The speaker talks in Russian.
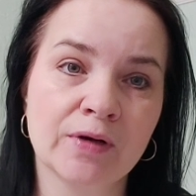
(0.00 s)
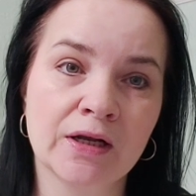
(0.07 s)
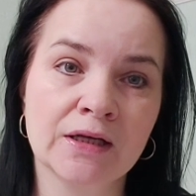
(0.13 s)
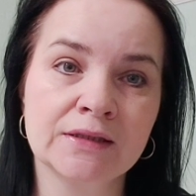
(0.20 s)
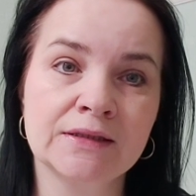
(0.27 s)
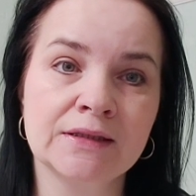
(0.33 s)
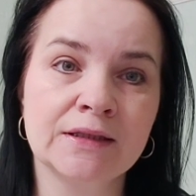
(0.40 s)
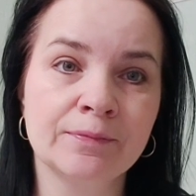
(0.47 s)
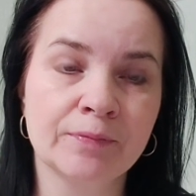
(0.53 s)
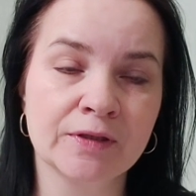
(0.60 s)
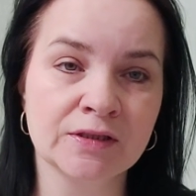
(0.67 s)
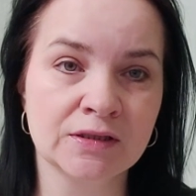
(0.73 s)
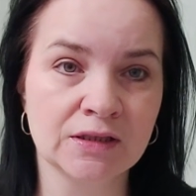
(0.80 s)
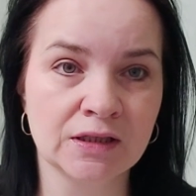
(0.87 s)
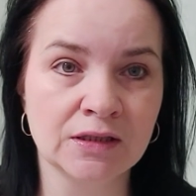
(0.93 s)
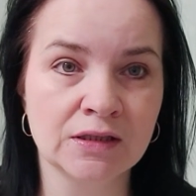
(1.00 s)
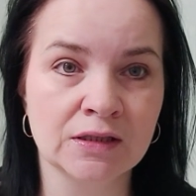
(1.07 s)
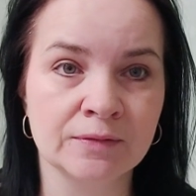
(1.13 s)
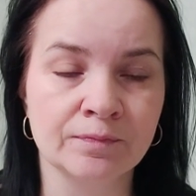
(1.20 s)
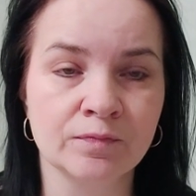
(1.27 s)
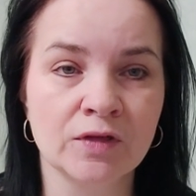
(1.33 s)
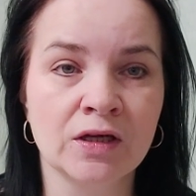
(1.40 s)
проекте
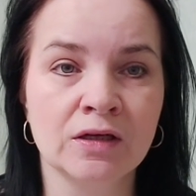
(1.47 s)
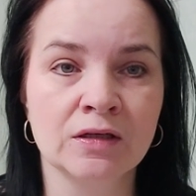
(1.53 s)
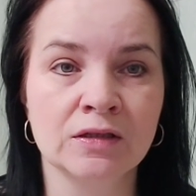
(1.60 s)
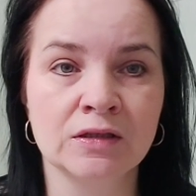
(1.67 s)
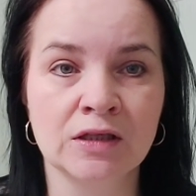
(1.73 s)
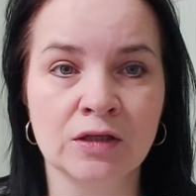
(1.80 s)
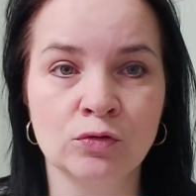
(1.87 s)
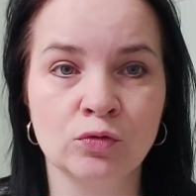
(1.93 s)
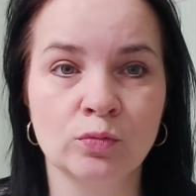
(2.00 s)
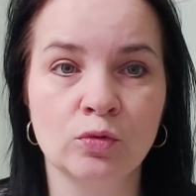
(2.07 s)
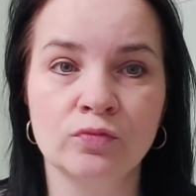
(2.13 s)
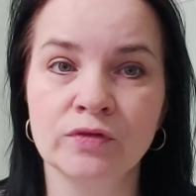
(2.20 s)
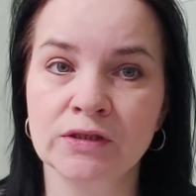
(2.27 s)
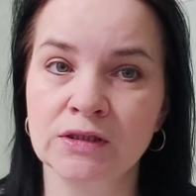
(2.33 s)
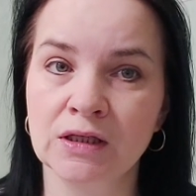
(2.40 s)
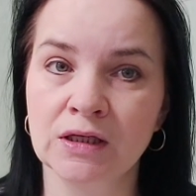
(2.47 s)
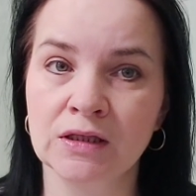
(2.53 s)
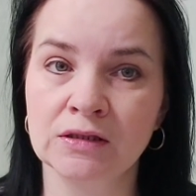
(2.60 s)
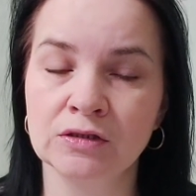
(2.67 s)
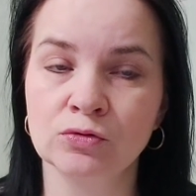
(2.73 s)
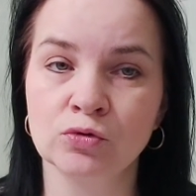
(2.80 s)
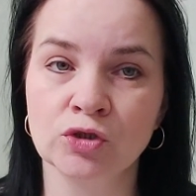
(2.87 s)
непоседы, а, я думаю, вы
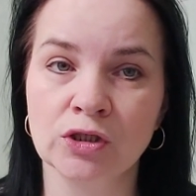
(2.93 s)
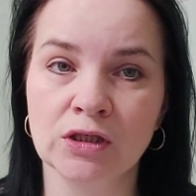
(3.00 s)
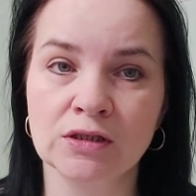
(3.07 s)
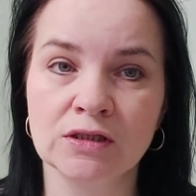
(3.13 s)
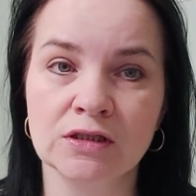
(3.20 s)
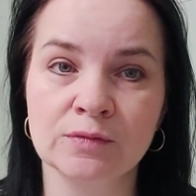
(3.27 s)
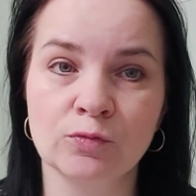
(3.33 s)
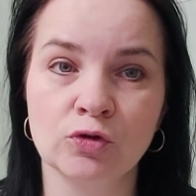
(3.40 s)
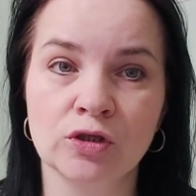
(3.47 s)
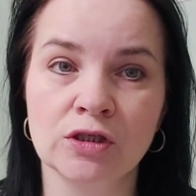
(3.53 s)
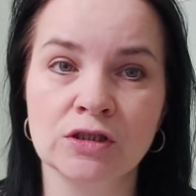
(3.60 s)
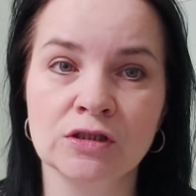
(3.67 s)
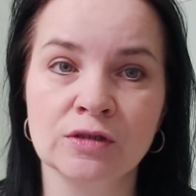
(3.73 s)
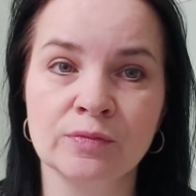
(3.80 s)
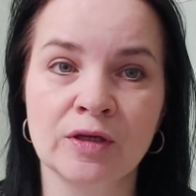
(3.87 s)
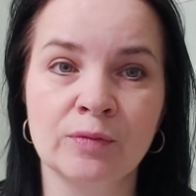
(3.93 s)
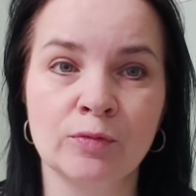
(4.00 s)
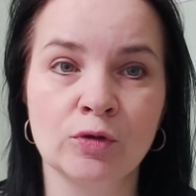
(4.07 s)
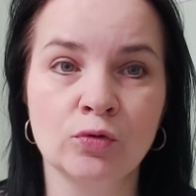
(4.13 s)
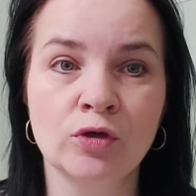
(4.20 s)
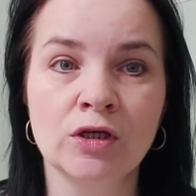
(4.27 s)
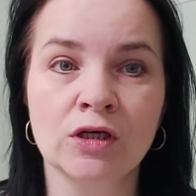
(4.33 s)
знаете уже, если смотрите за
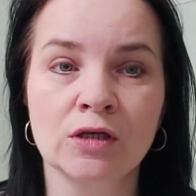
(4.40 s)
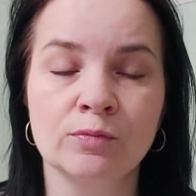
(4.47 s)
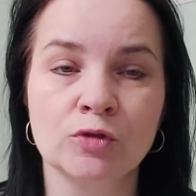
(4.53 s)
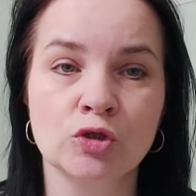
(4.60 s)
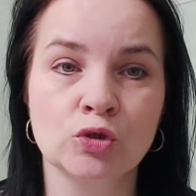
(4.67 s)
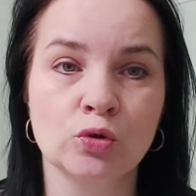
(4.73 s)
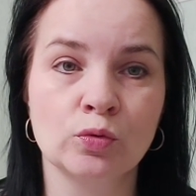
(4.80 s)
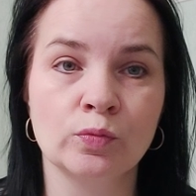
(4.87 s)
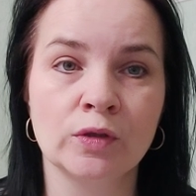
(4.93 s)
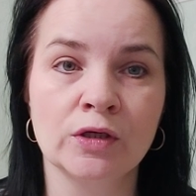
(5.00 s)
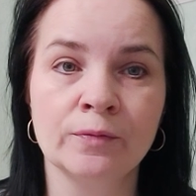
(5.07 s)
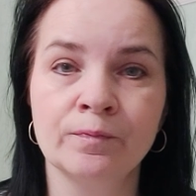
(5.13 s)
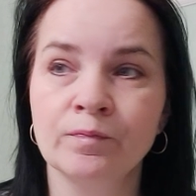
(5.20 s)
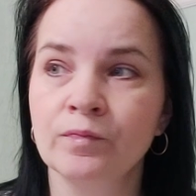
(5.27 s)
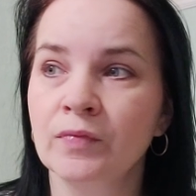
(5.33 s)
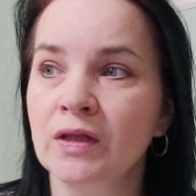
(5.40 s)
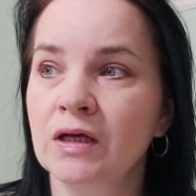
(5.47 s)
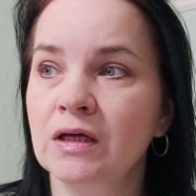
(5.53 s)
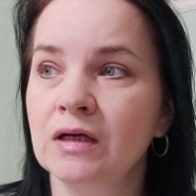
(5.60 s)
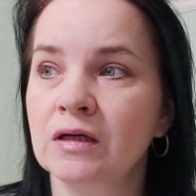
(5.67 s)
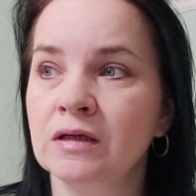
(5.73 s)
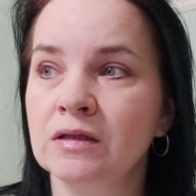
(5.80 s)
моими роликами, что мы
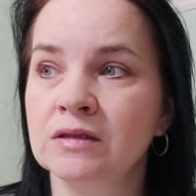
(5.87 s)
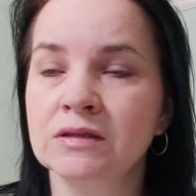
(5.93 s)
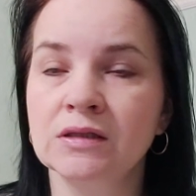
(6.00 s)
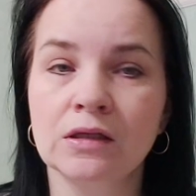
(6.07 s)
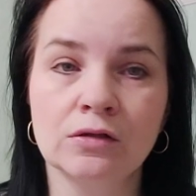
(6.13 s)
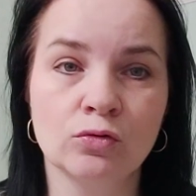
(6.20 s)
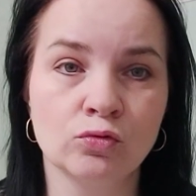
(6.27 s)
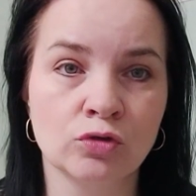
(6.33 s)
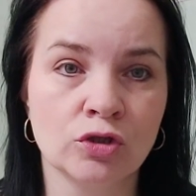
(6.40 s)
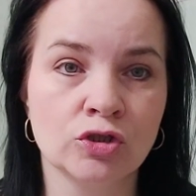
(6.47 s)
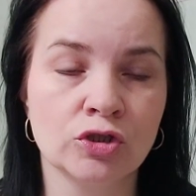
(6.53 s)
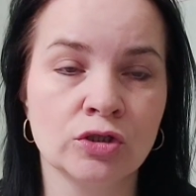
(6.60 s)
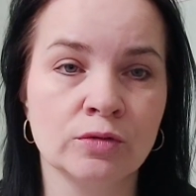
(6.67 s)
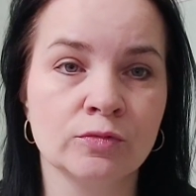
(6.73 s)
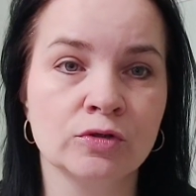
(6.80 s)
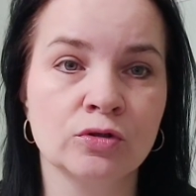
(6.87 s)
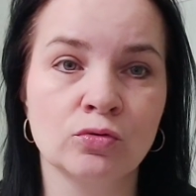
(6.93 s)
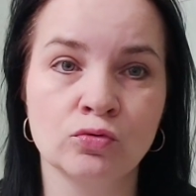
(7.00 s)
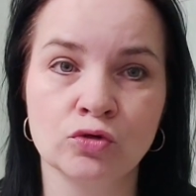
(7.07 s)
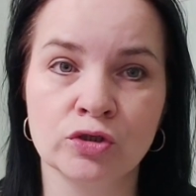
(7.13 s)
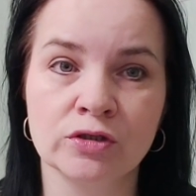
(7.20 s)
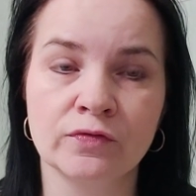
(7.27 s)
а, сотрудничаем с
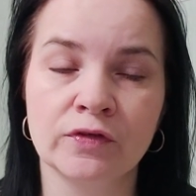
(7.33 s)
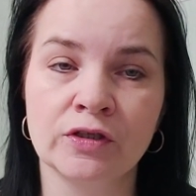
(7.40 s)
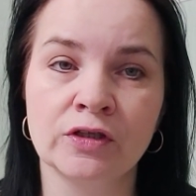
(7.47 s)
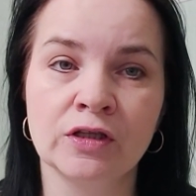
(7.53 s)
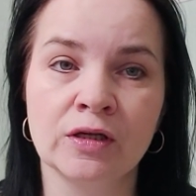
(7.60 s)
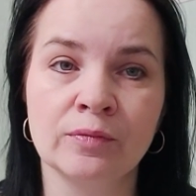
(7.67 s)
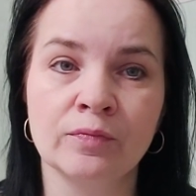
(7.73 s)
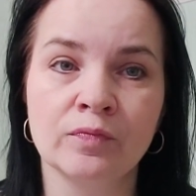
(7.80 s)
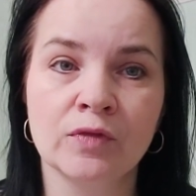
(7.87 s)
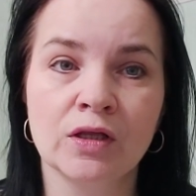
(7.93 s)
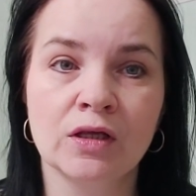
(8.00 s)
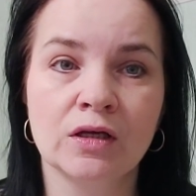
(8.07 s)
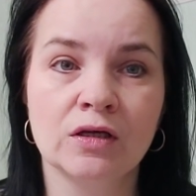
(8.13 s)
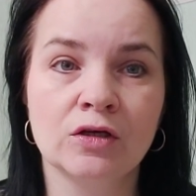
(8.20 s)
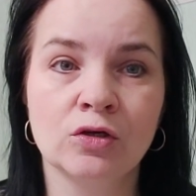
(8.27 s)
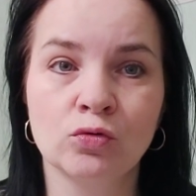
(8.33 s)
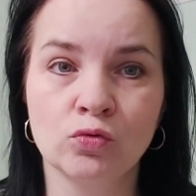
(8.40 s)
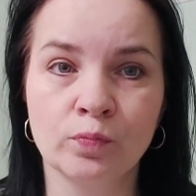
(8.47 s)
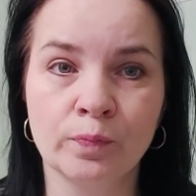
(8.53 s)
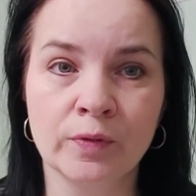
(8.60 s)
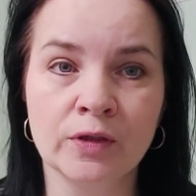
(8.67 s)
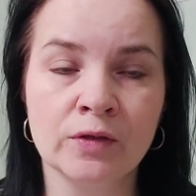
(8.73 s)
дружественной нам
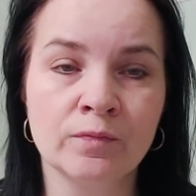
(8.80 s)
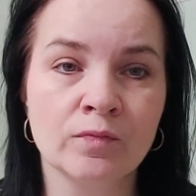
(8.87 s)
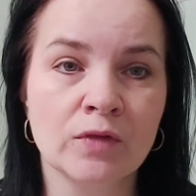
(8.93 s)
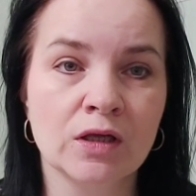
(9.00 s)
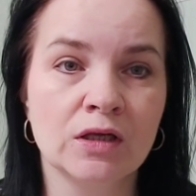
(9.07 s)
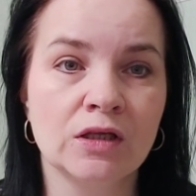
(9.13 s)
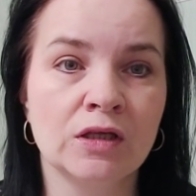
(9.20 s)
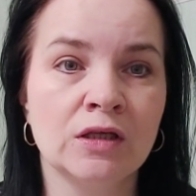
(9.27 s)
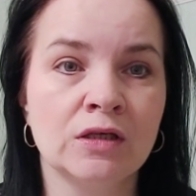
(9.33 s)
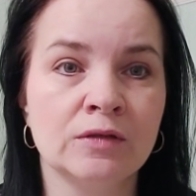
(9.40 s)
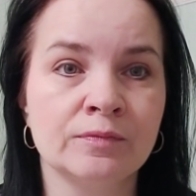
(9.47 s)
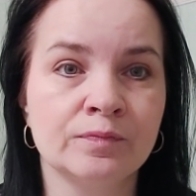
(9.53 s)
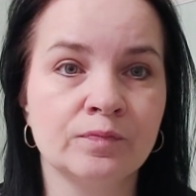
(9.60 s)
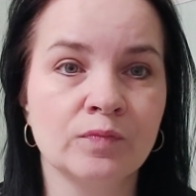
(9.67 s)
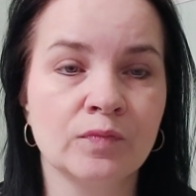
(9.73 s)
группой и